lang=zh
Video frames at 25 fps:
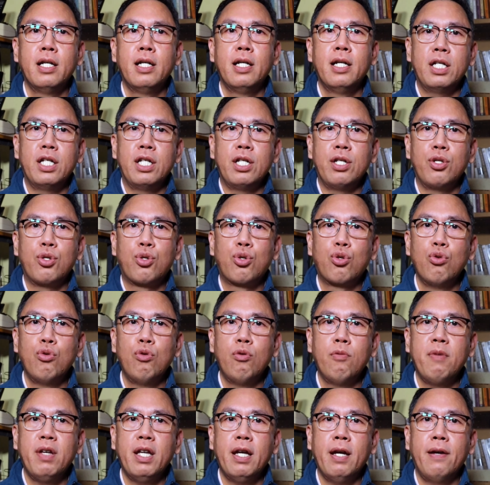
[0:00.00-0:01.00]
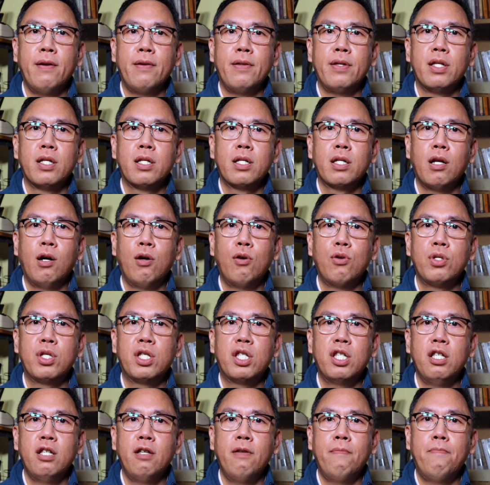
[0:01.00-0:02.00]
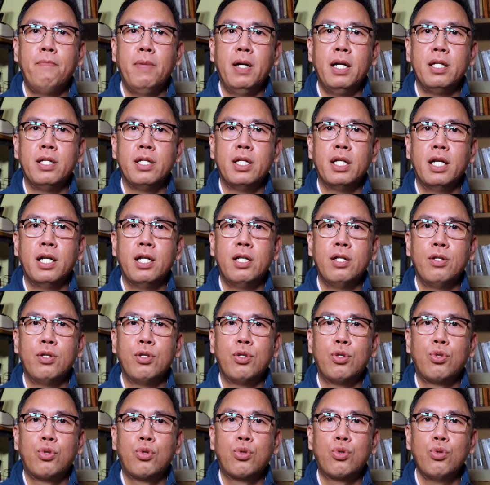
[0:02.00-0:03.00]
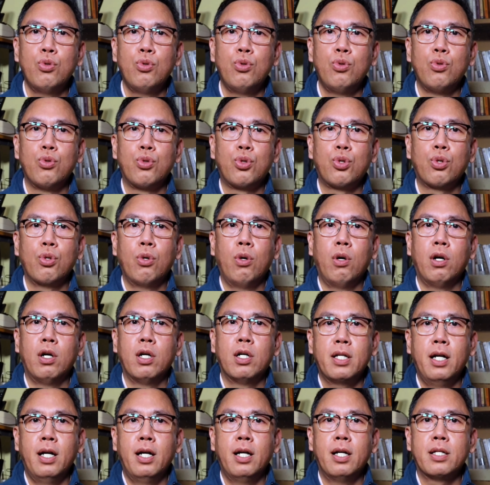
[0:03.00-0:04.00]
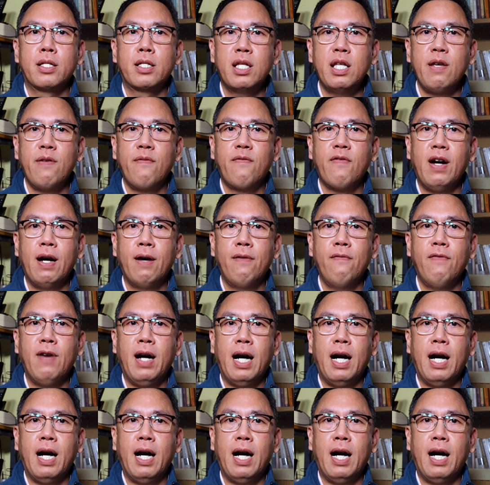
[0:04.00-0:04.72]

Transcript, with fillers: 以书面通知本人住所的地方